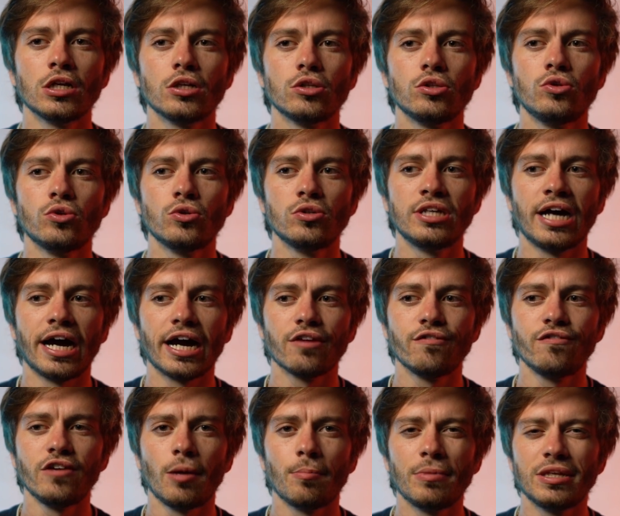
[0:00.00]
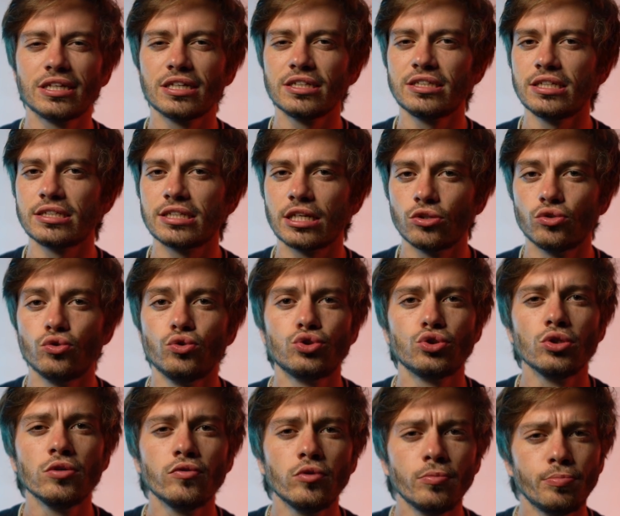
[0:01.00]
d'arriver à maîtriser ces deux
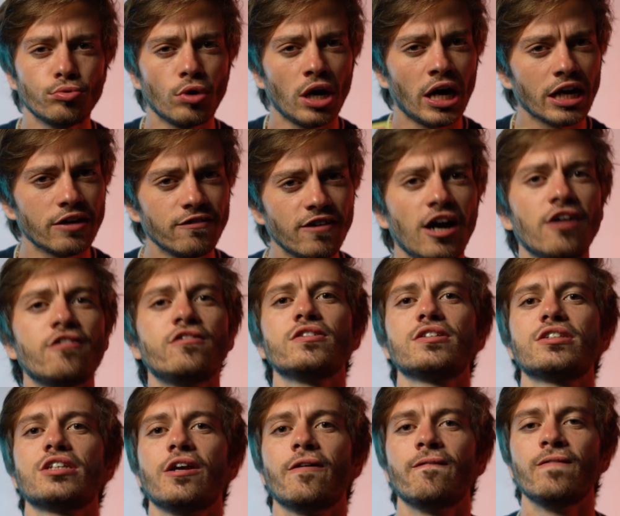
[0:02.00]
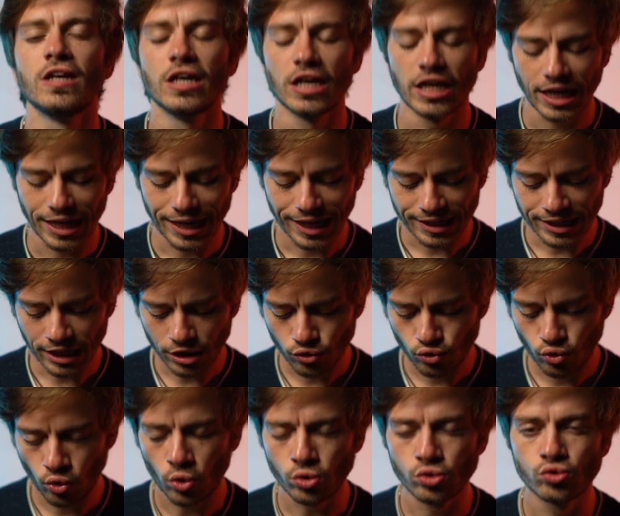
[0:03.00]
chevaux pour arriver à avancer. Et la carte
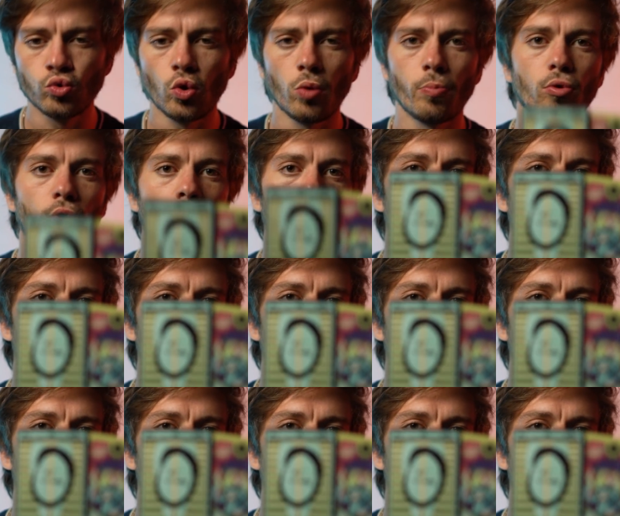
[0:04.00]
du retour, pour